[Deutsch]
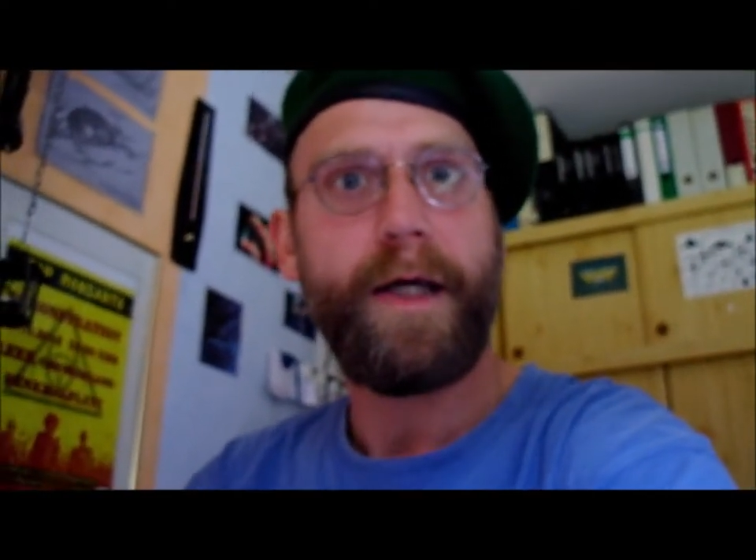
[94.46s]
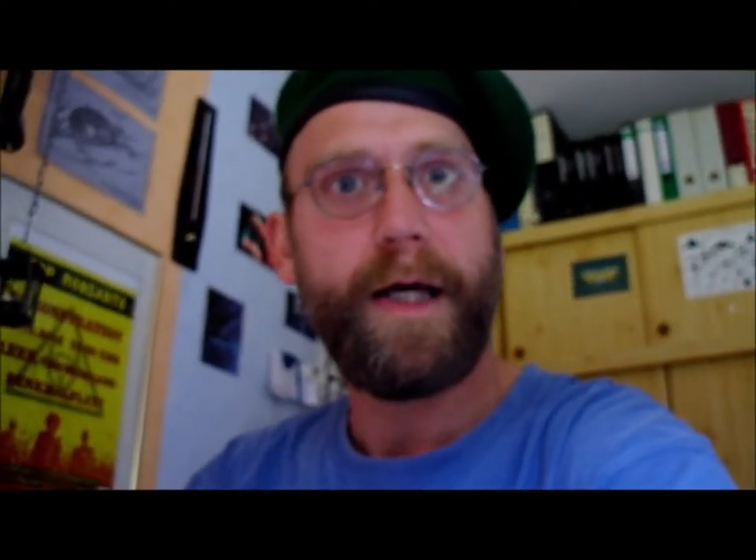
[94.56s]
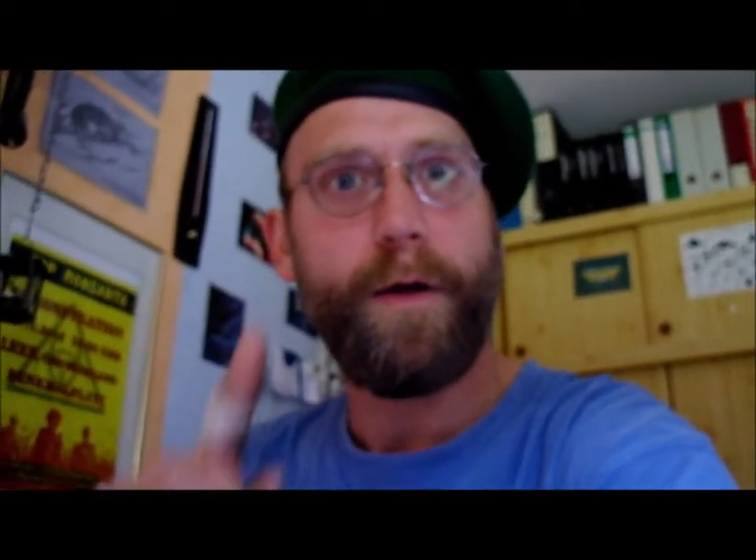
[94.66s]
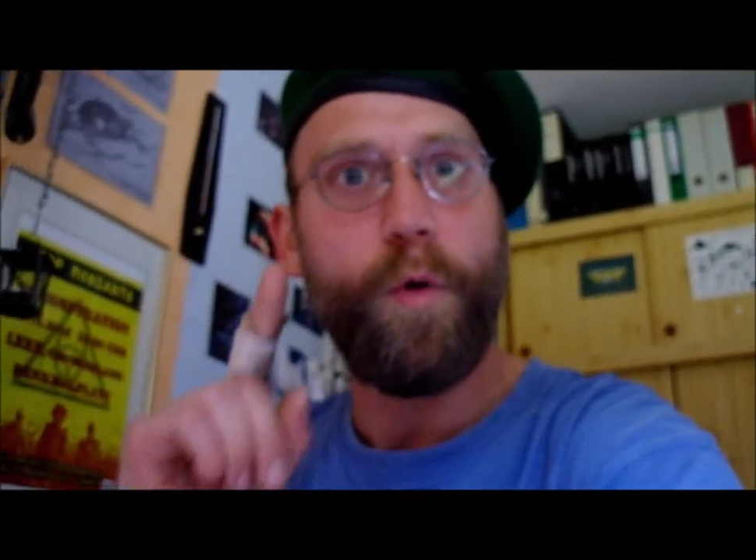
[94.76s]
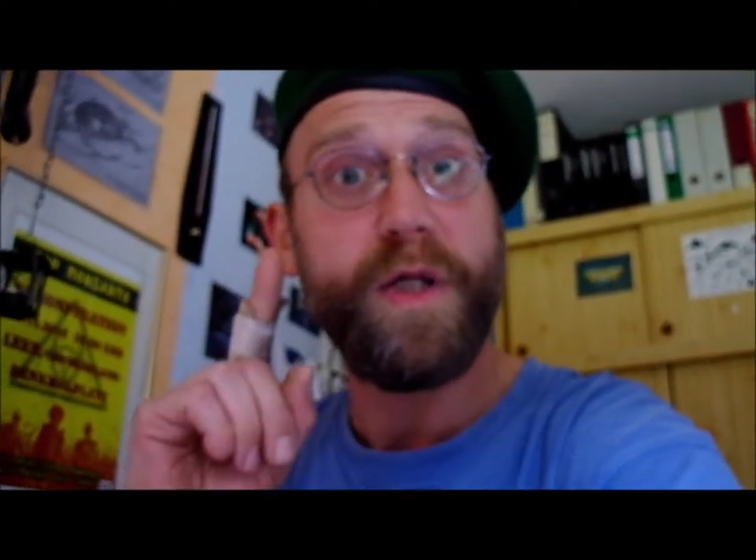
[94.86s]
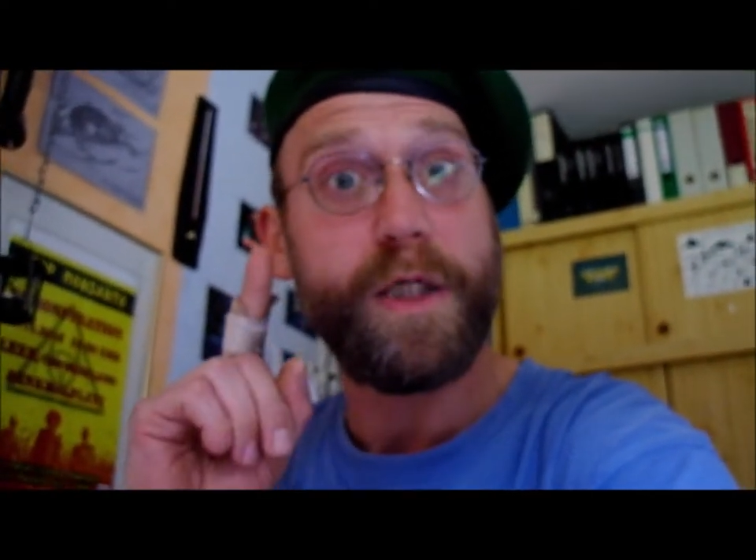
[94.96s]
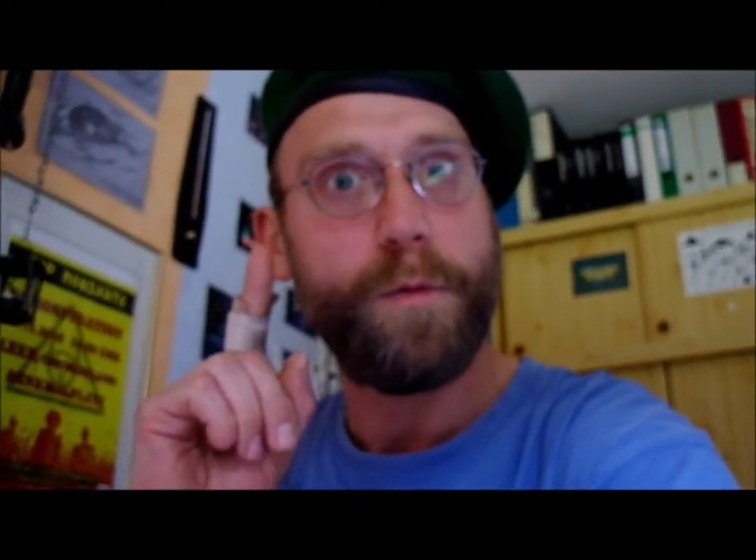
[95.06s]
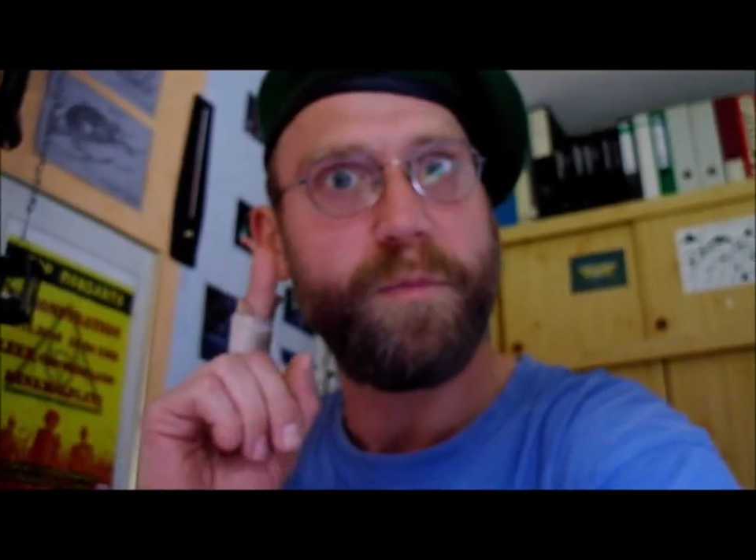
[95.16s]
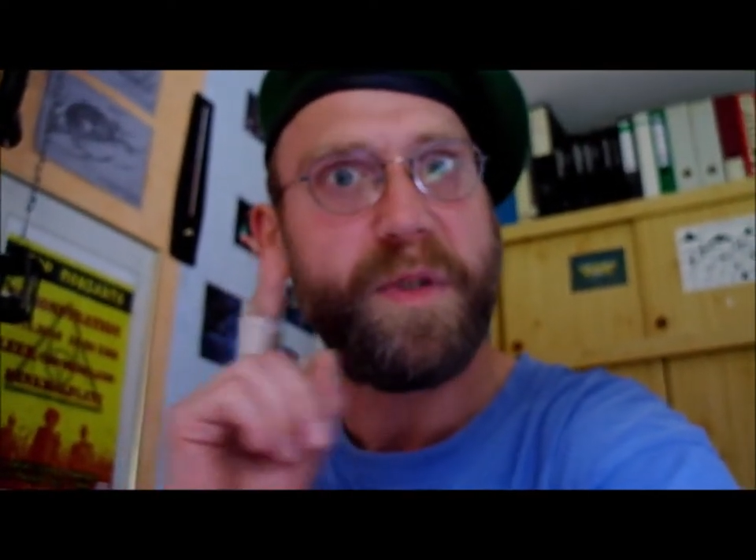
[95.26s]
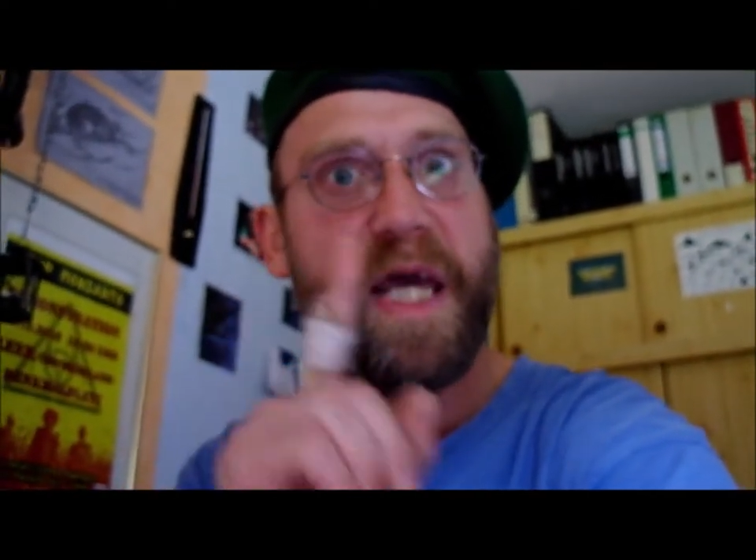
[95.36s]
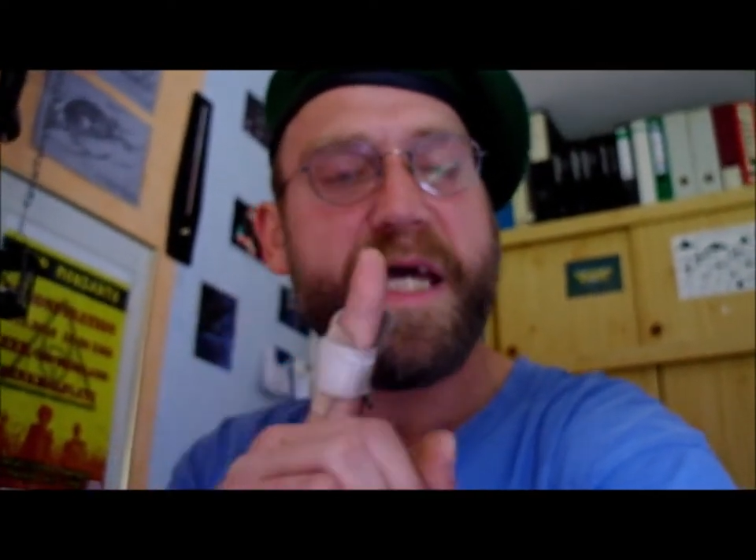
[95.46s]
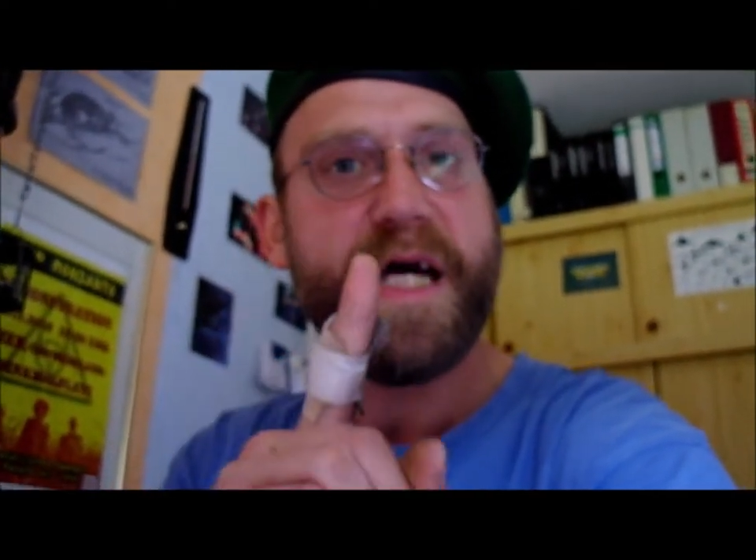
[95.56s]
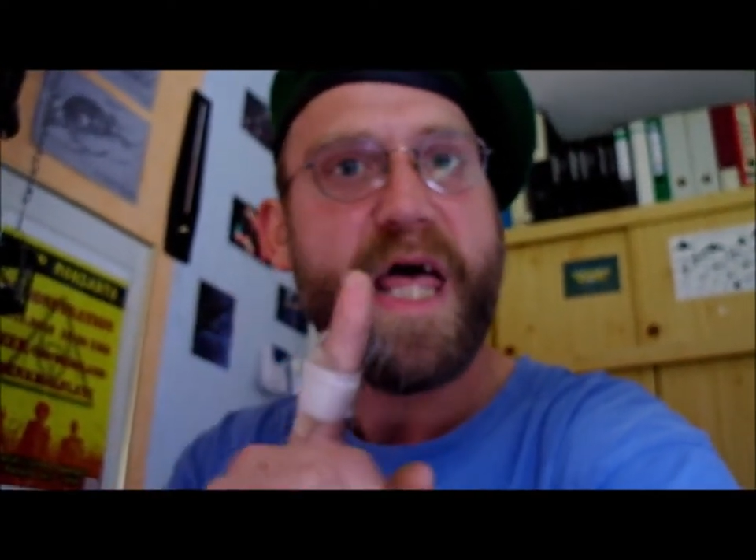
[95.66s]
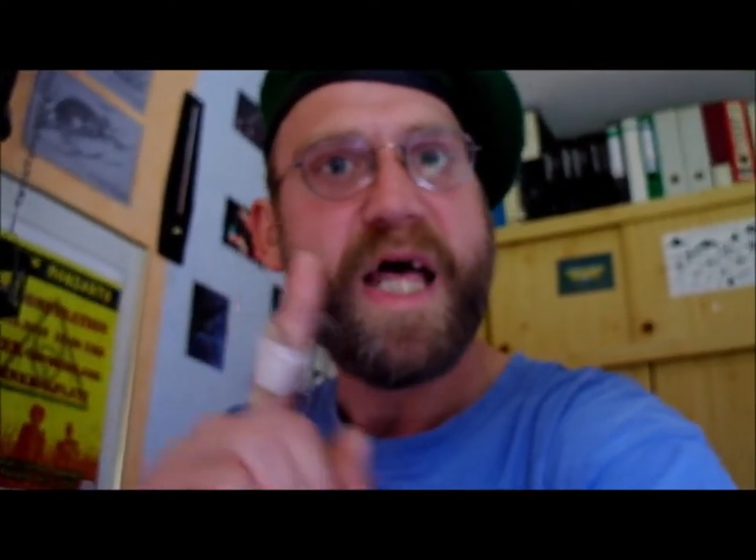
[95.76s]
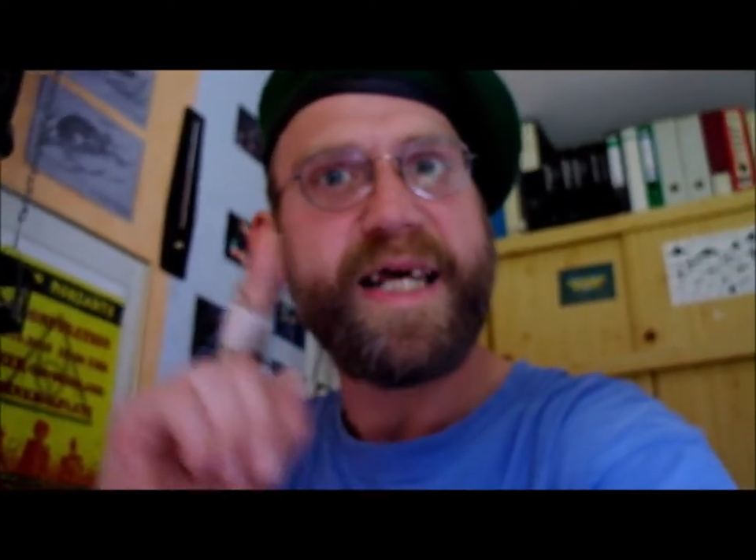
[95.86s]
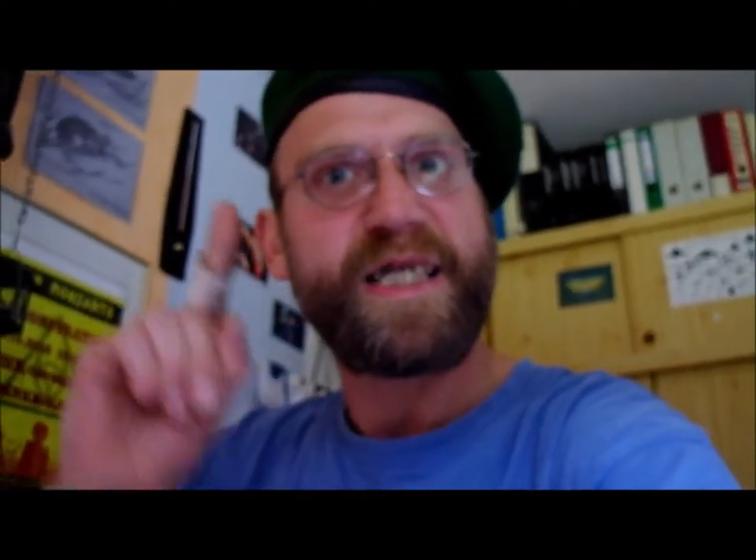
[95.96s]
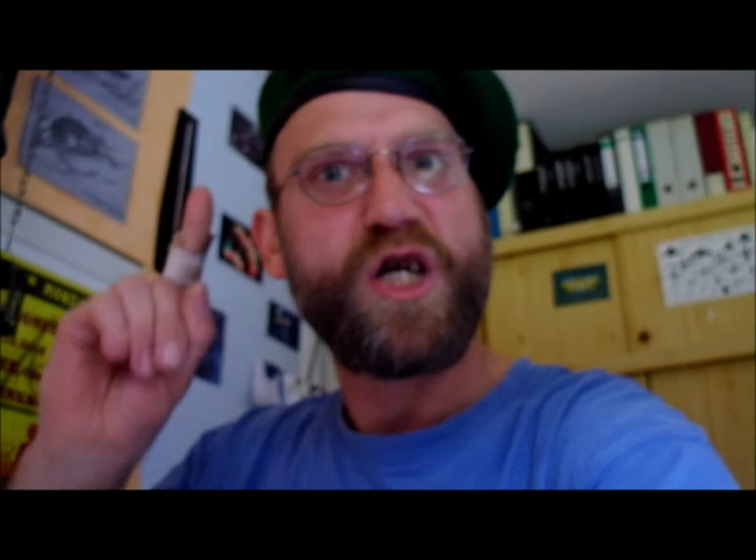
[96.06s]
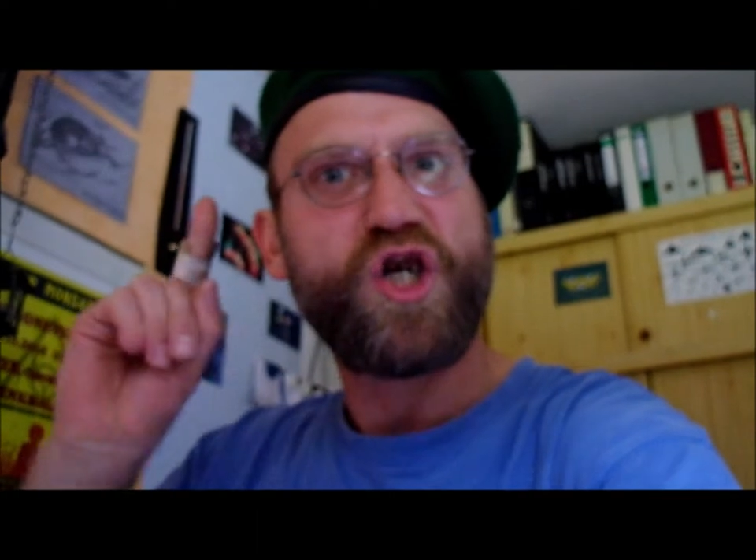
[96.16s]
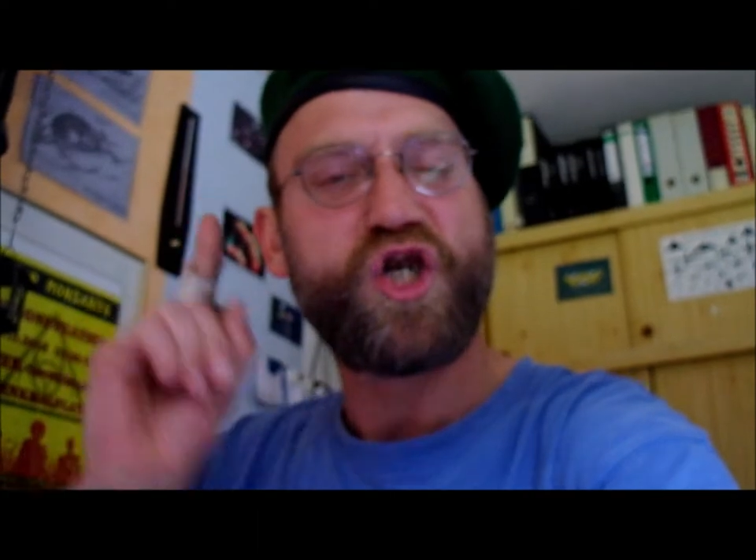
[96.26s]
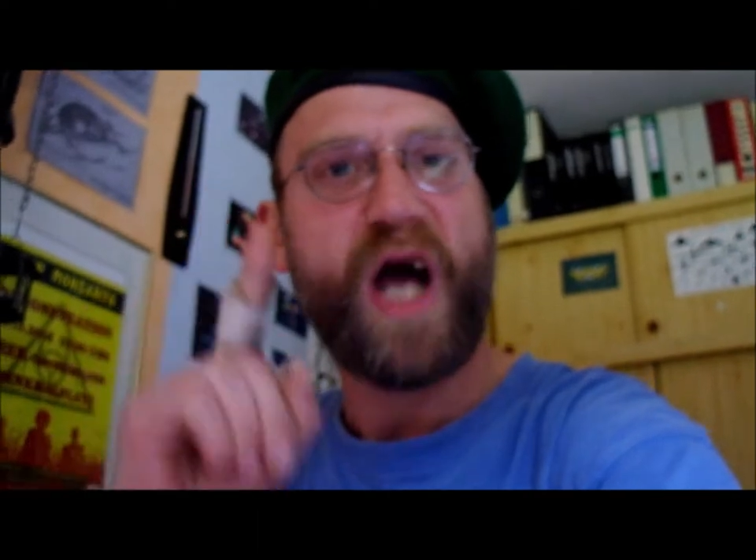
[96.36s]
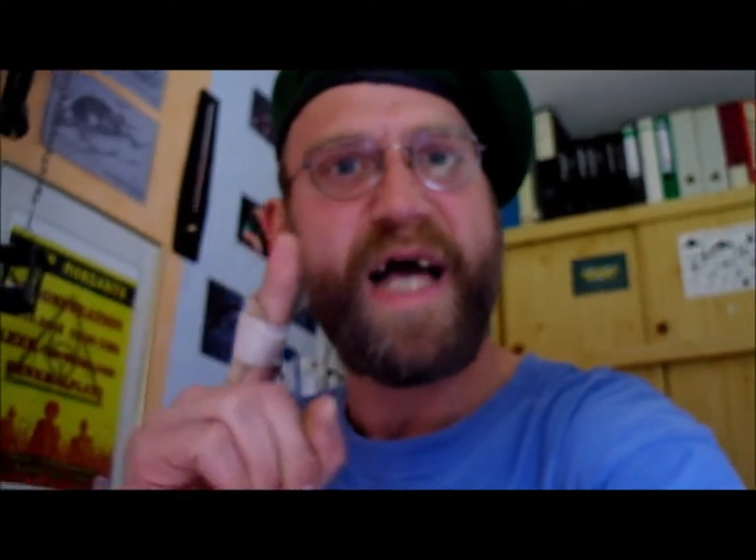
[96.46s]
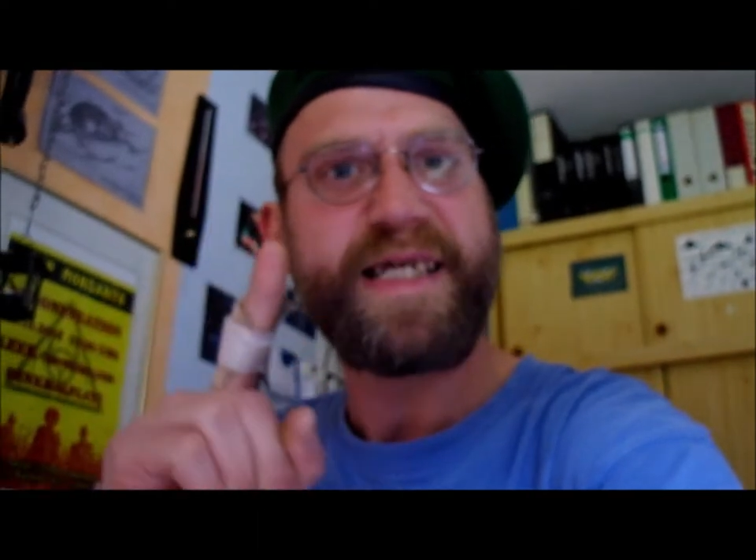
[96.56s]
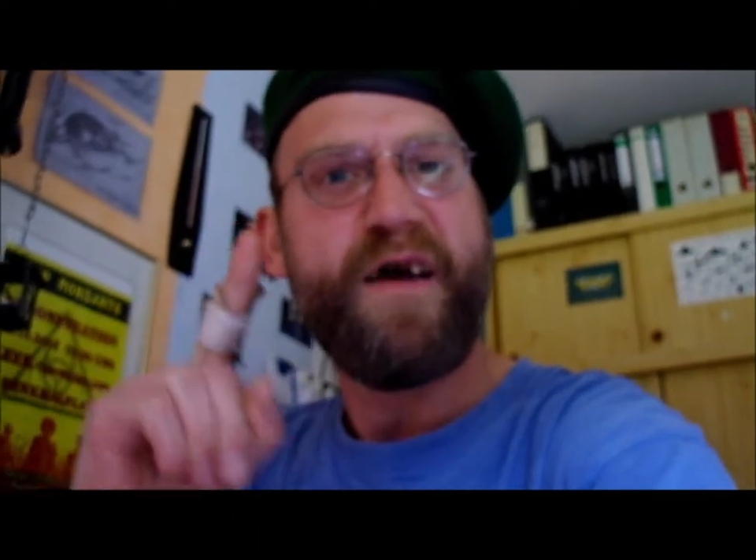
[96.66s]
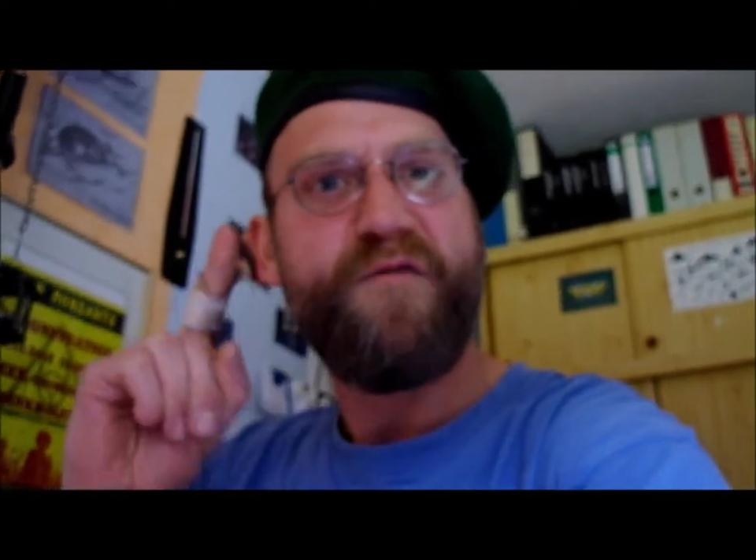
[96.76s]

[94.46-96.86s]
Und ich umgehe das scheiß